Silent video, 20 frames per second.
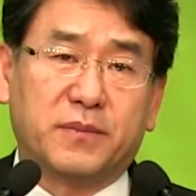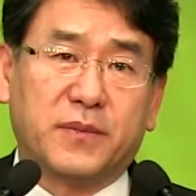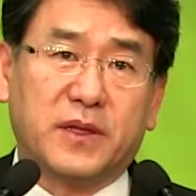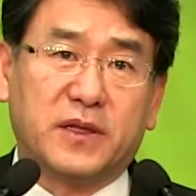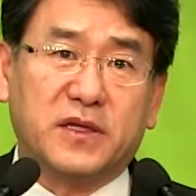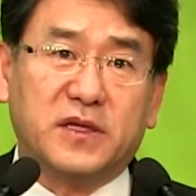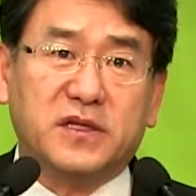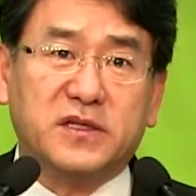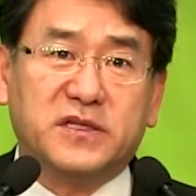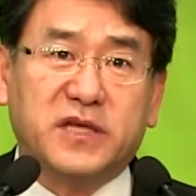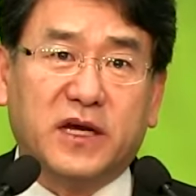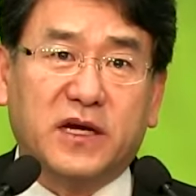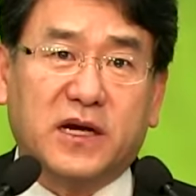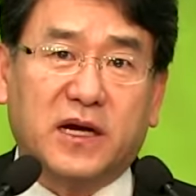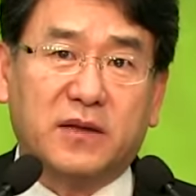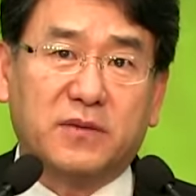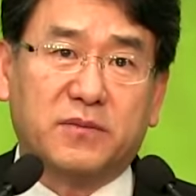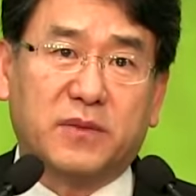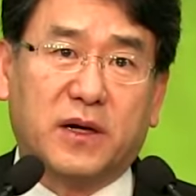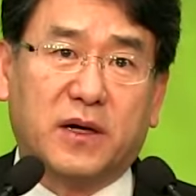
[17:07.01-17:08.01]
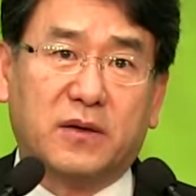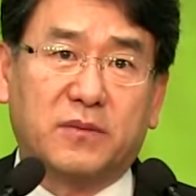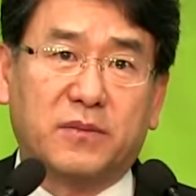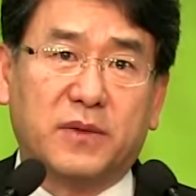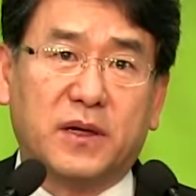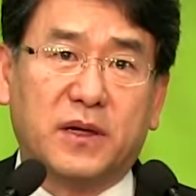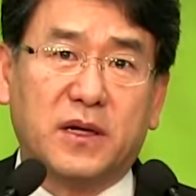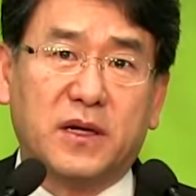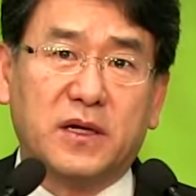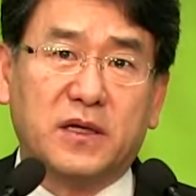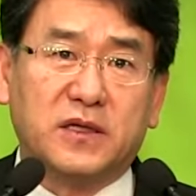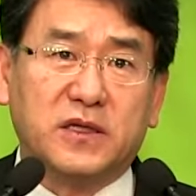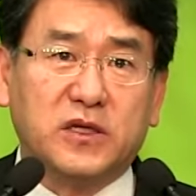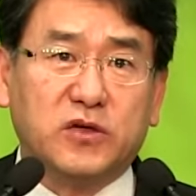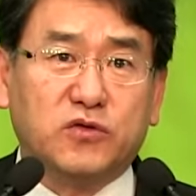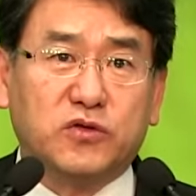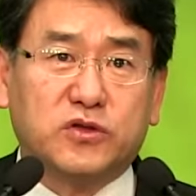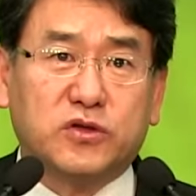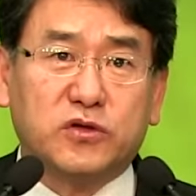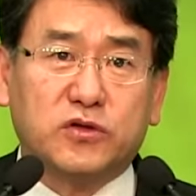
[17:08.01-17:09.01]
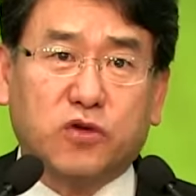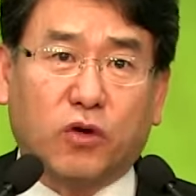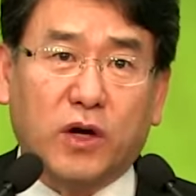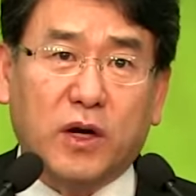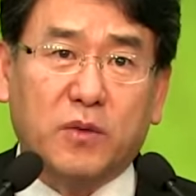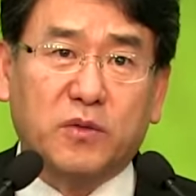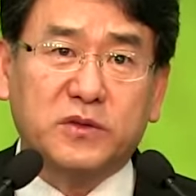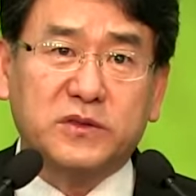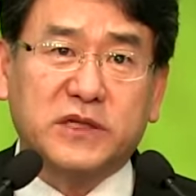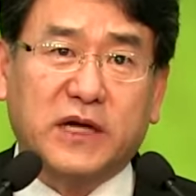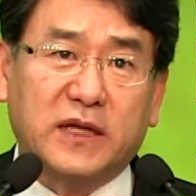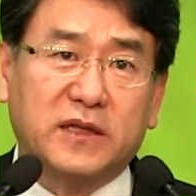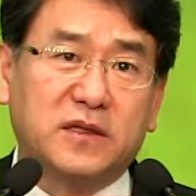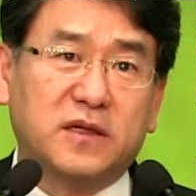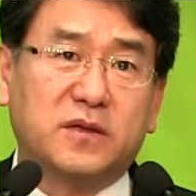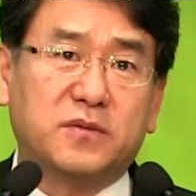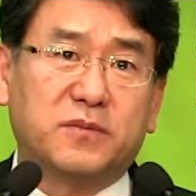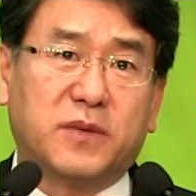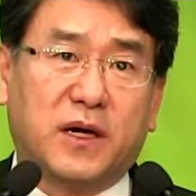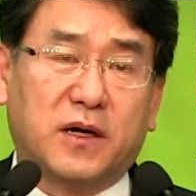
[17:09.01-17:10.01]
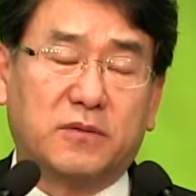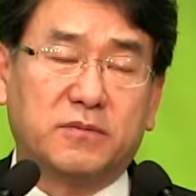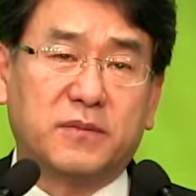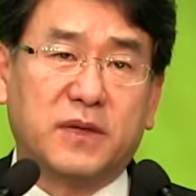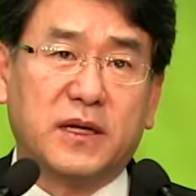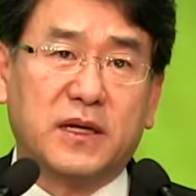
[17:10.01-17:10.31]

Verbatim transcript: 인색한 마음, 이웃을 돌아보지 않는 마음,